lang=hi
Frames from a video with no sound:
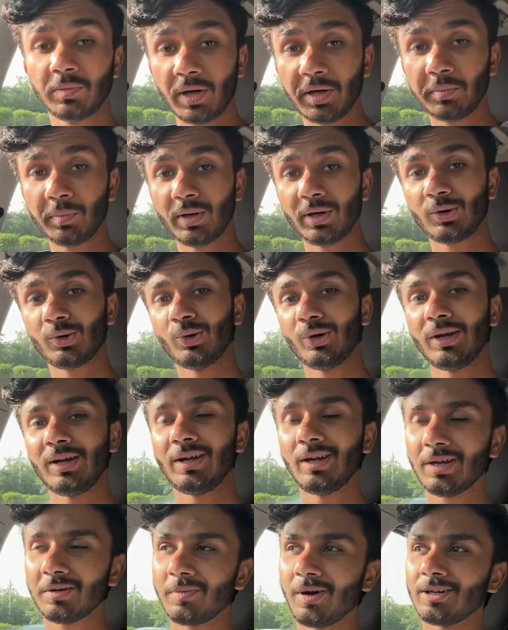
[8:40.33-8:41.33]
भाई मेरे को
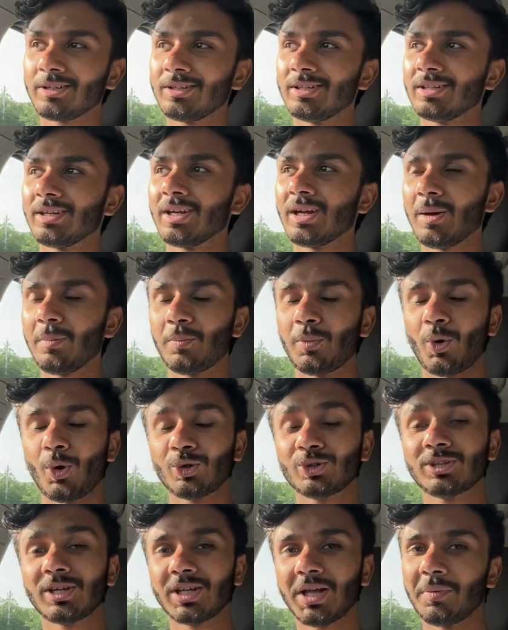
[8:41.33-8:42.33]
एक बात इनके ना
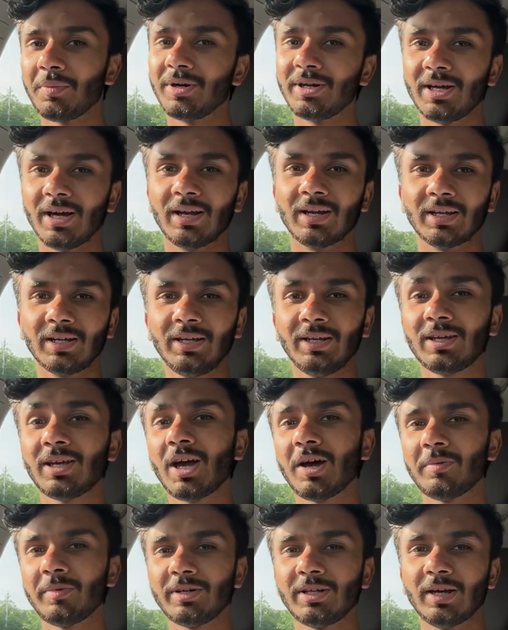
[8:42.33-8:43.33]
बहुत ज्यादा बढ़िया लगी
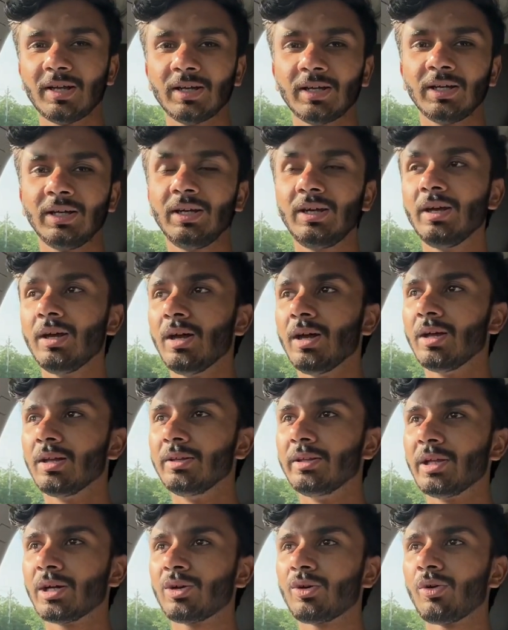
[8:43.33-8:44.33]
क्या बढ़िया लगी
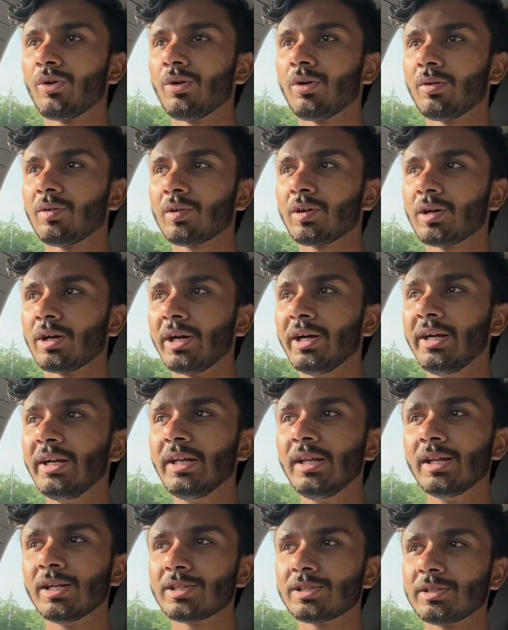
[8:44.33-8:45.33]
देखो कई
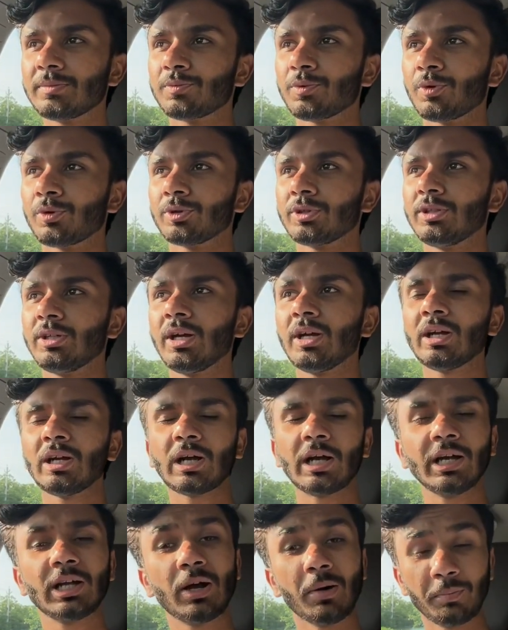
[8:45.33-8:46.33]
डीलरशिप होती हैं
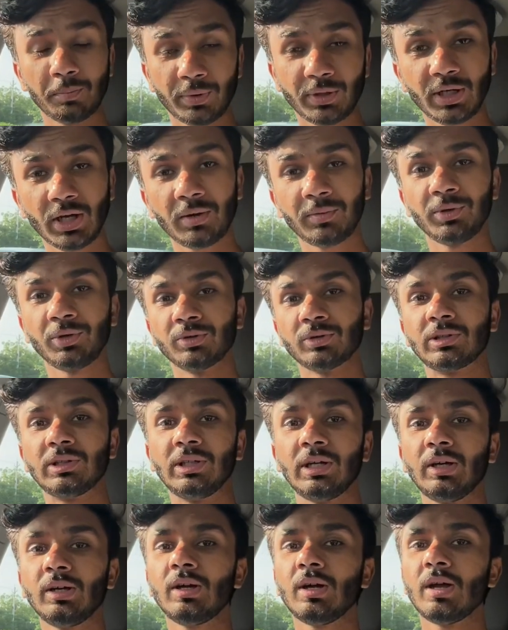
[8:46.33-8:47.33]
कई कंपनियां भी
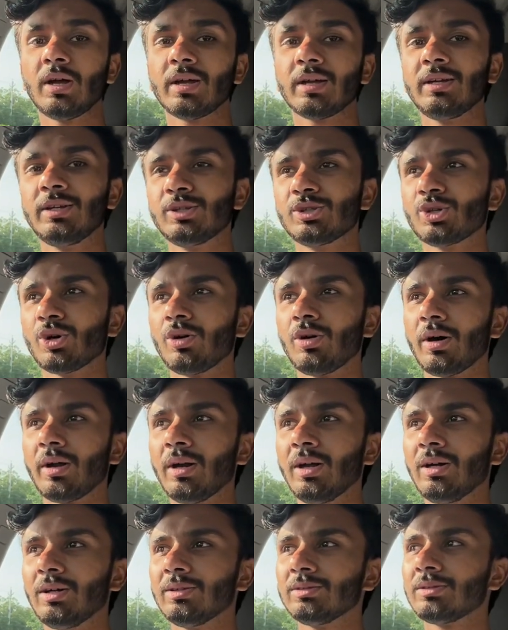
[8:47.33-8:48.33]
होती हैं कि जो है
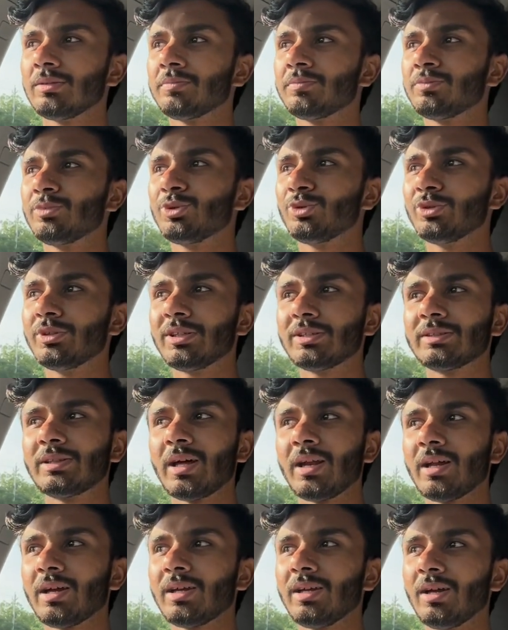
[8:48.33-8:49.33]
ना जब यूँ दिखता
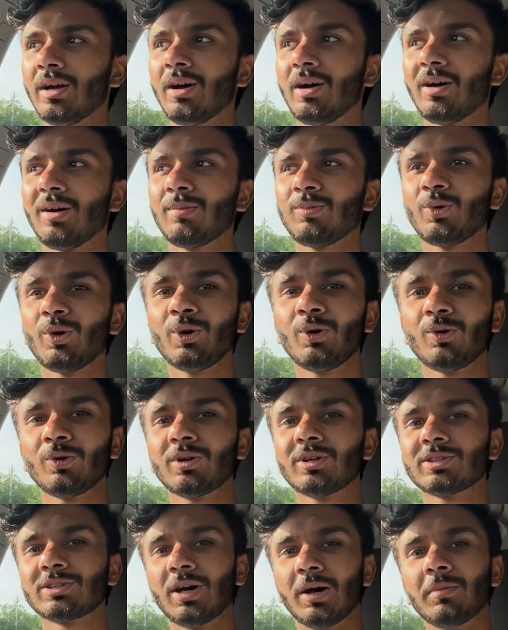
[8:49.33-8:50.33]
है ना कि हाँ कोई
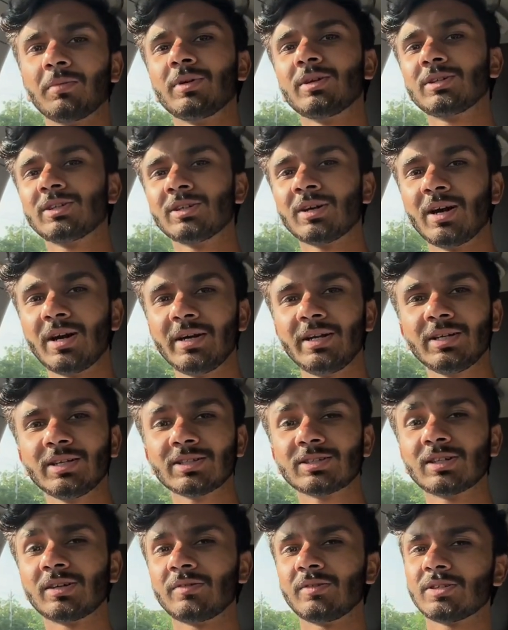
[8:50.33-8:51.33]
ओनर सामने से गाड़ी
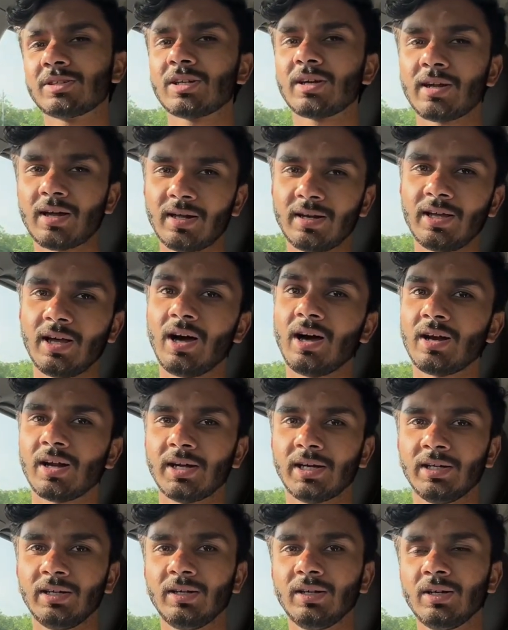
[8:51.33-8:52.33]
की सर्विस कराने आ रहा
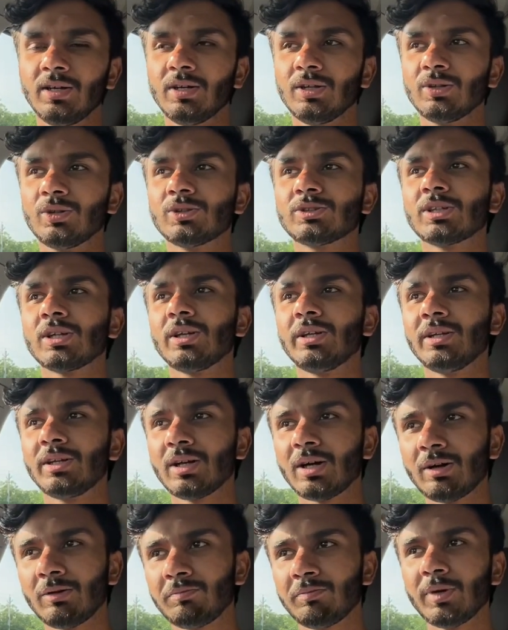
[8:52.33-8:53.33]
है तो चल
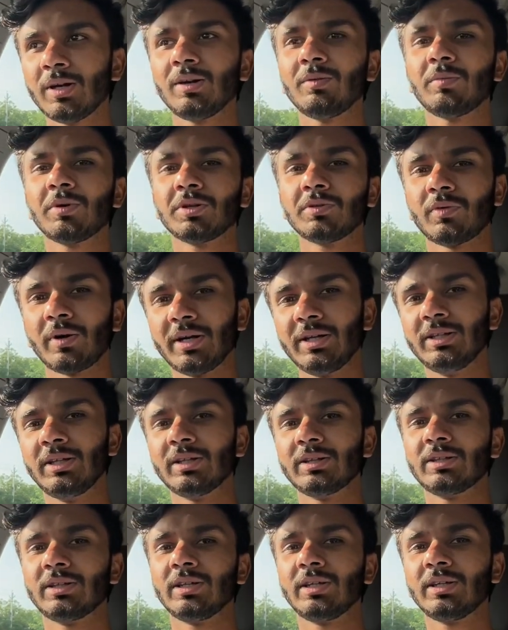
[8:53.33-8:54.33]
इनका बिल बंधवाई
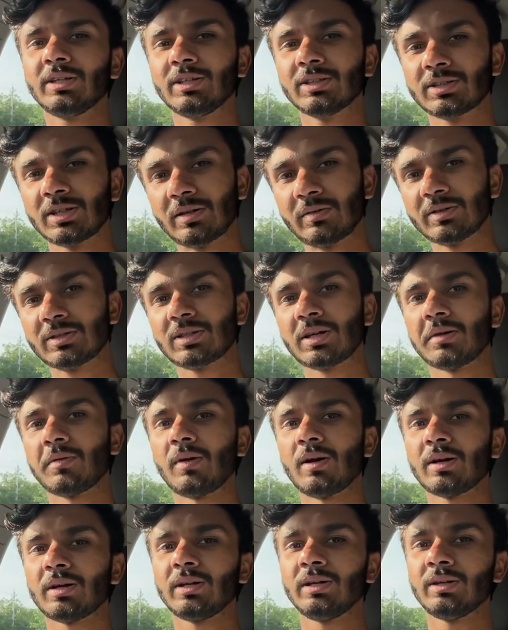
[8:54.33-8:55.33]
देते हैं इनकी सर्विस
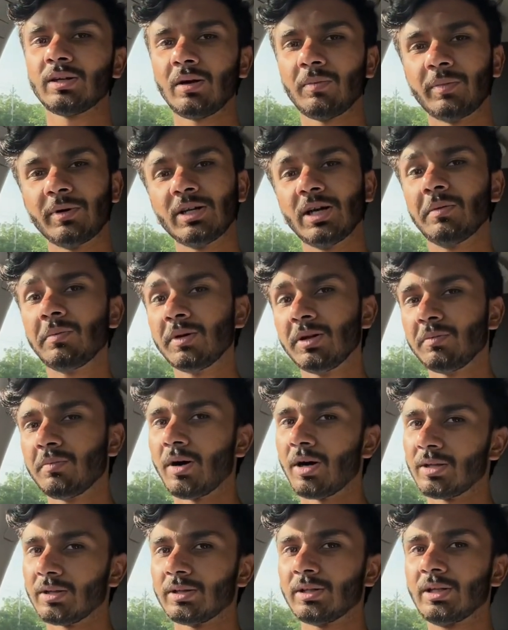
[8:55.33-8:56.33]
करवा के इनका बढ़िया बिल
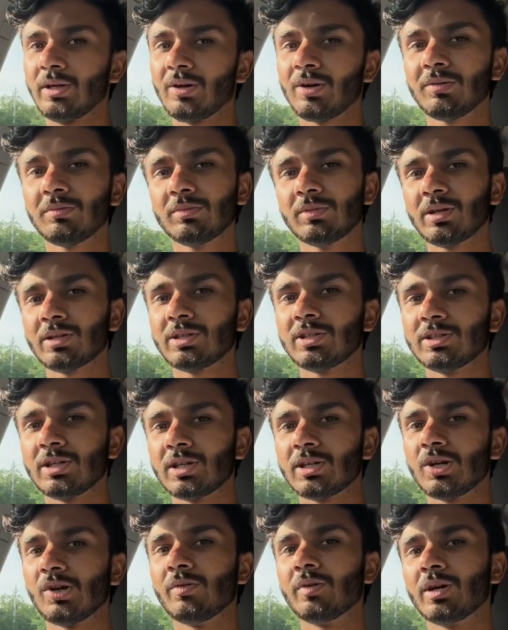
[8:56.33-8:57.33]
बांधते हैं और दस
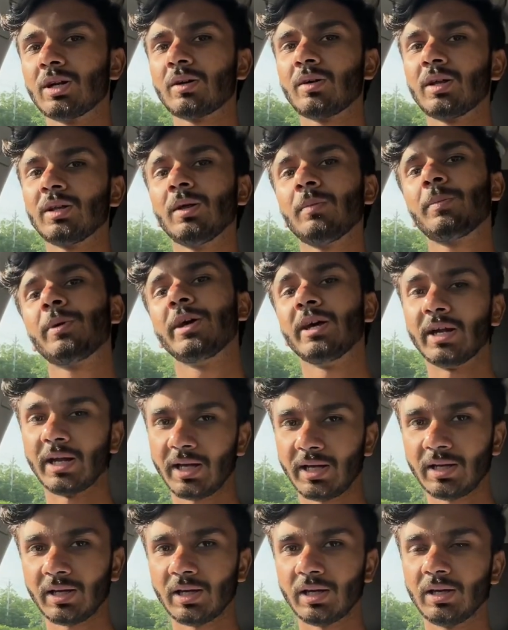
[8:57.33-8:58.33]
हजार किलोमीटर का दे फिर
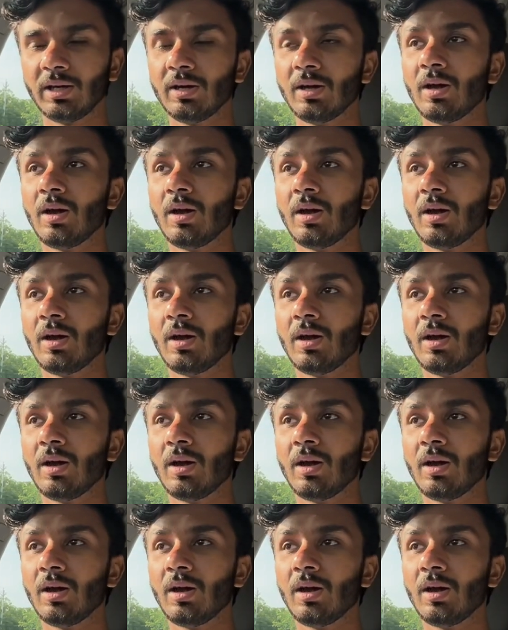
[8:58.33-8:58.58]
आएंगे